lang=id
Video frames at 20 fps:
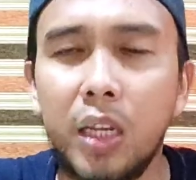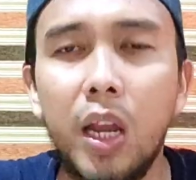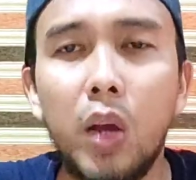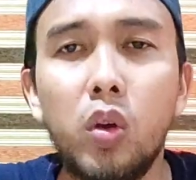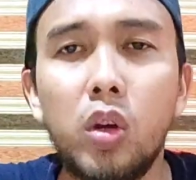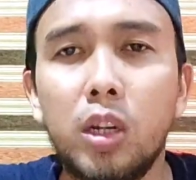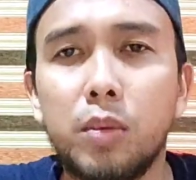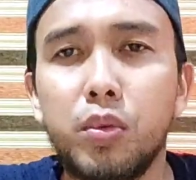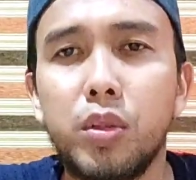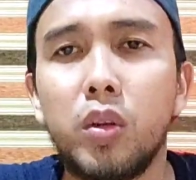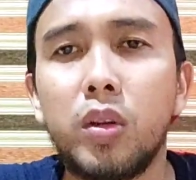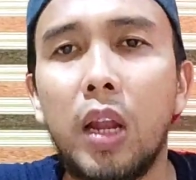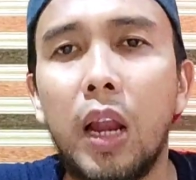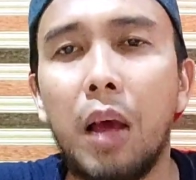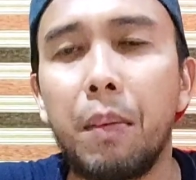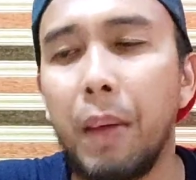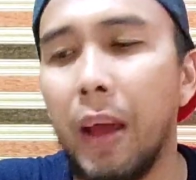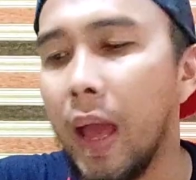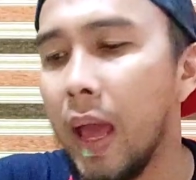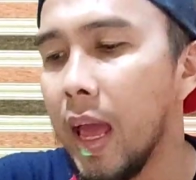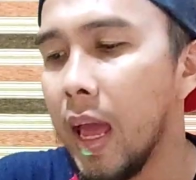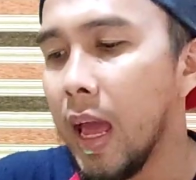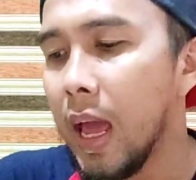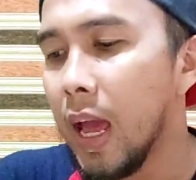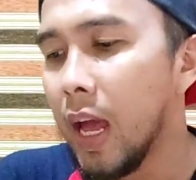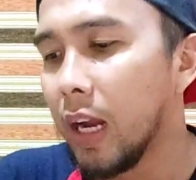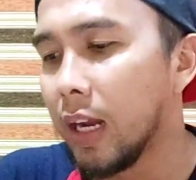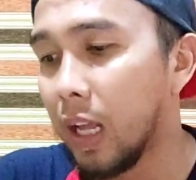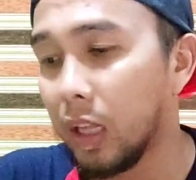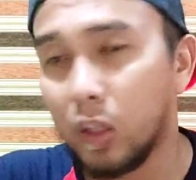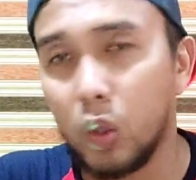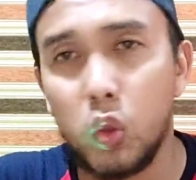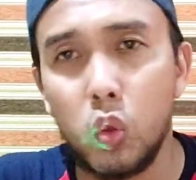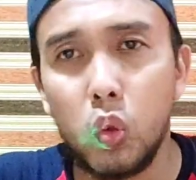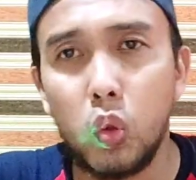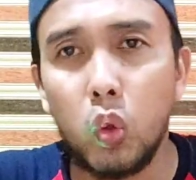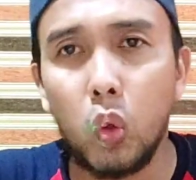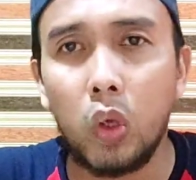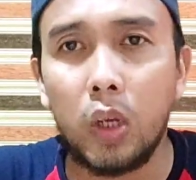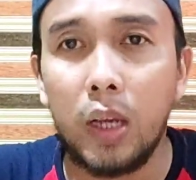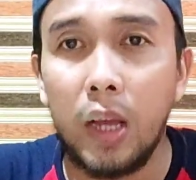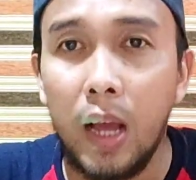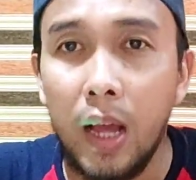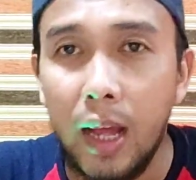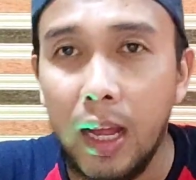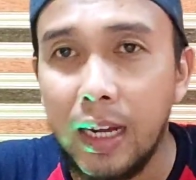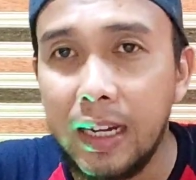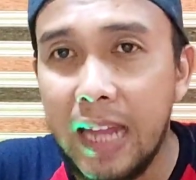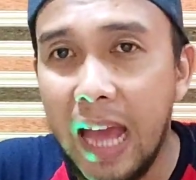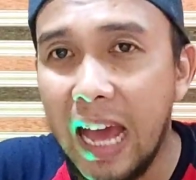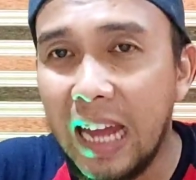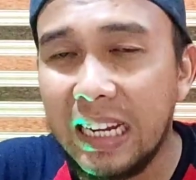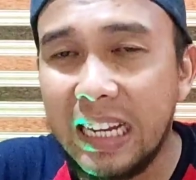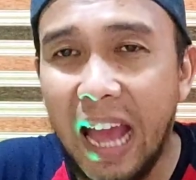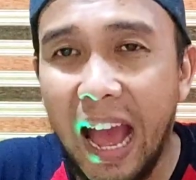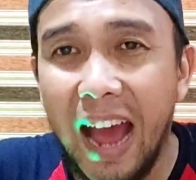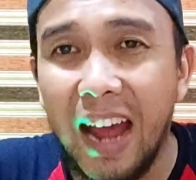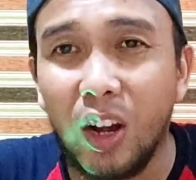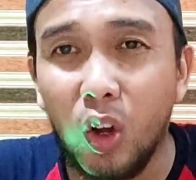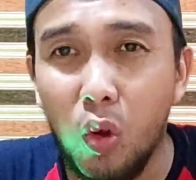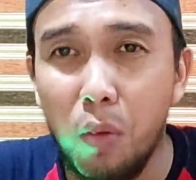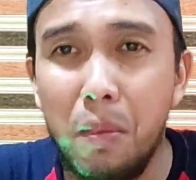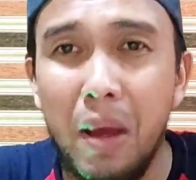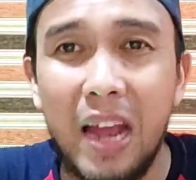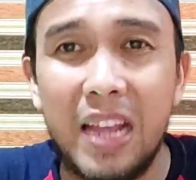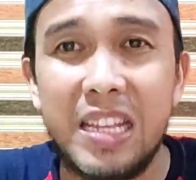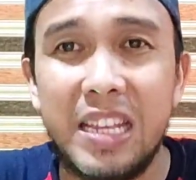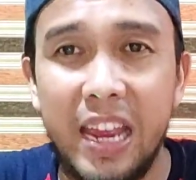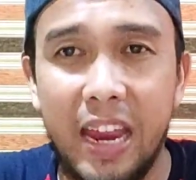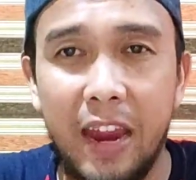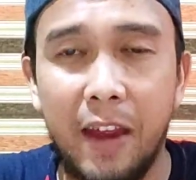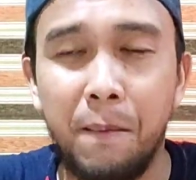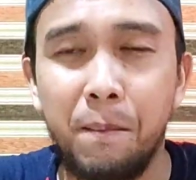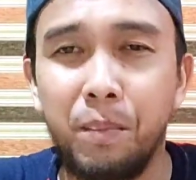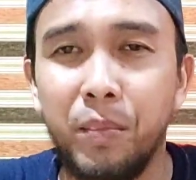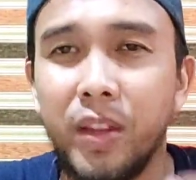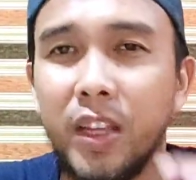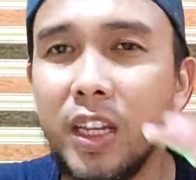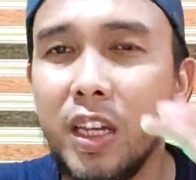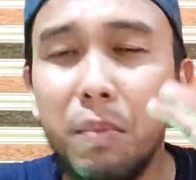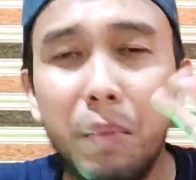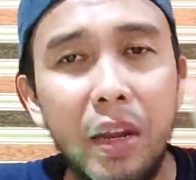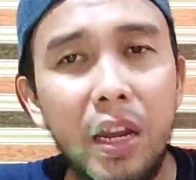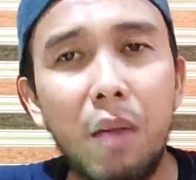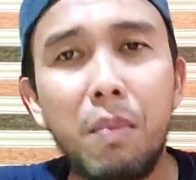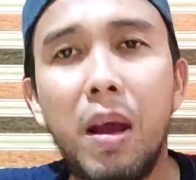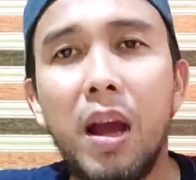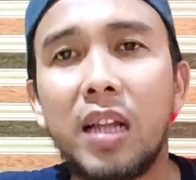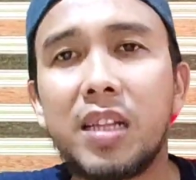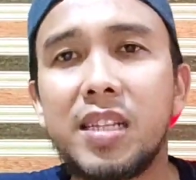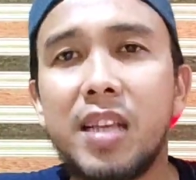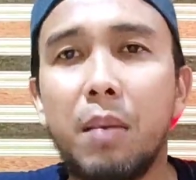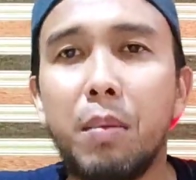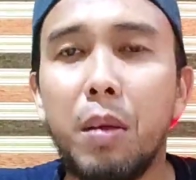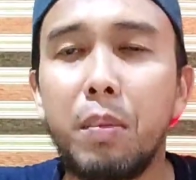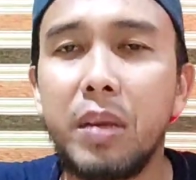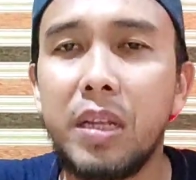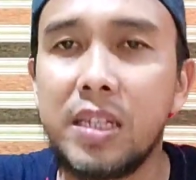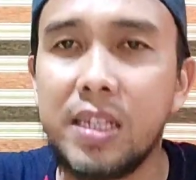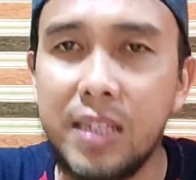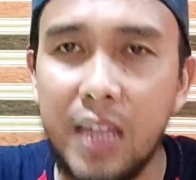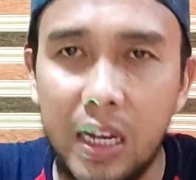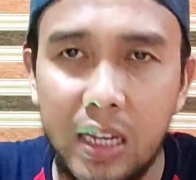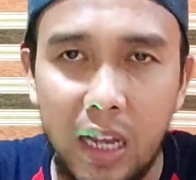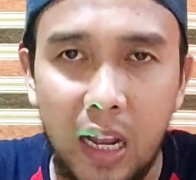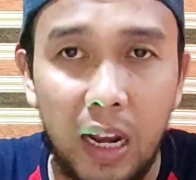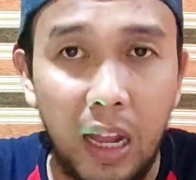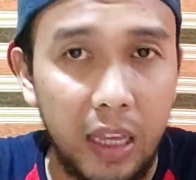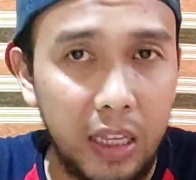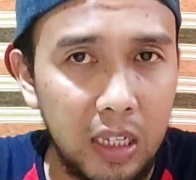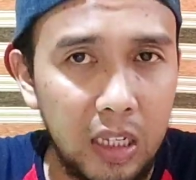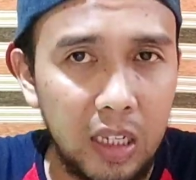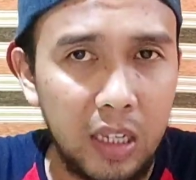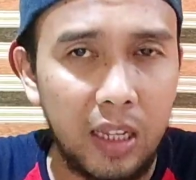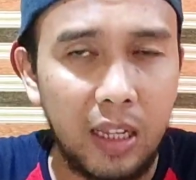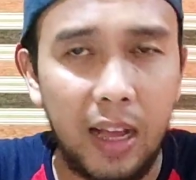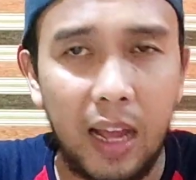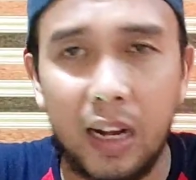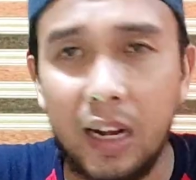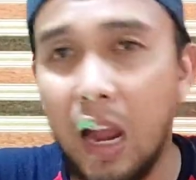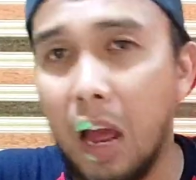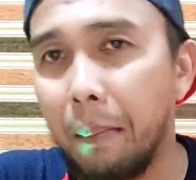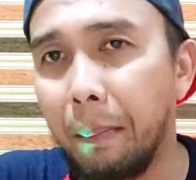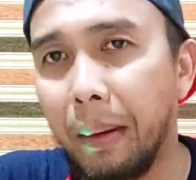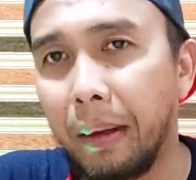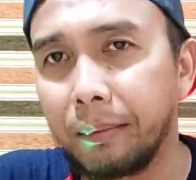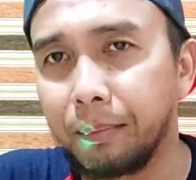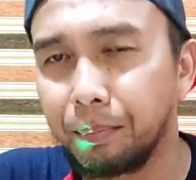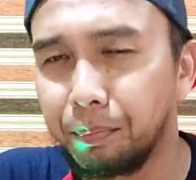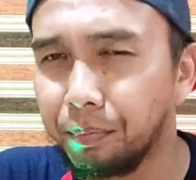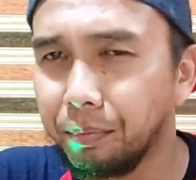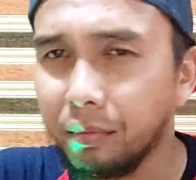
jadi aku udah lama nah terus untuk dari aromanya ini beda banget sama mie instan yang lain. Karena apa?